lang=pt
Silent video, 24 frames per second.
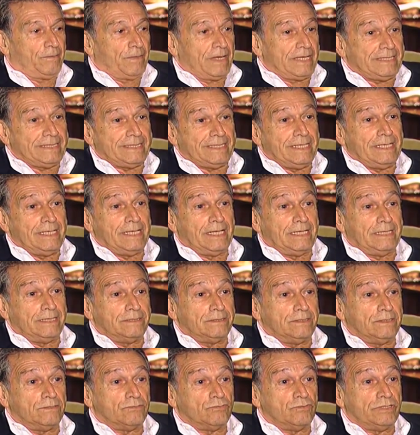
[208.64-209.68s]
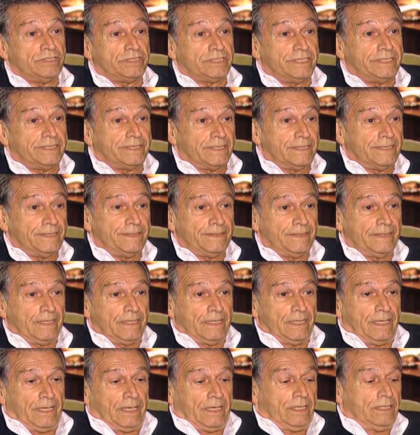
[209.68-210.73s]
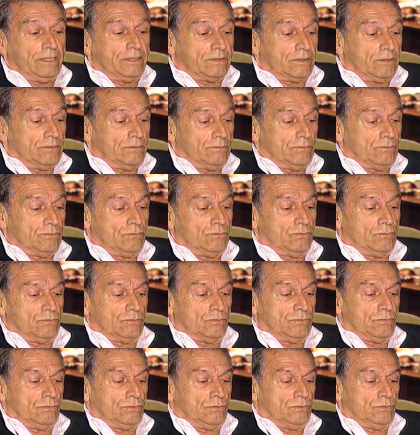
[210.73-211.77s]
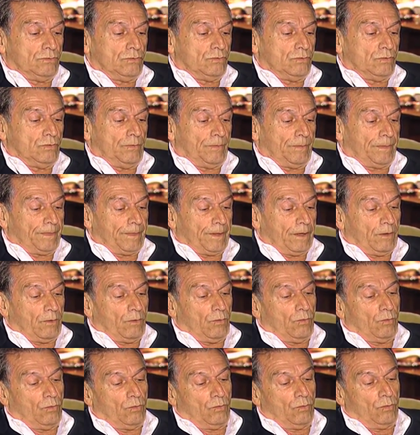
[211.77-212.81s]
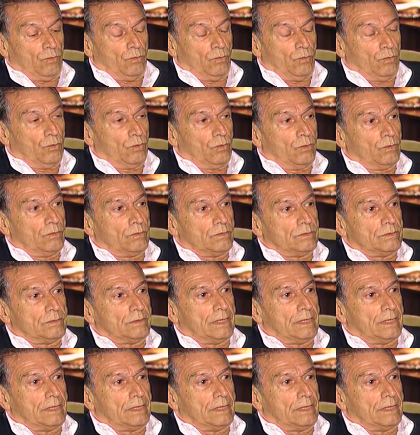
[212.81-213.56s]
Mas uhum. ele aí se suicida, né? Então, o, o, o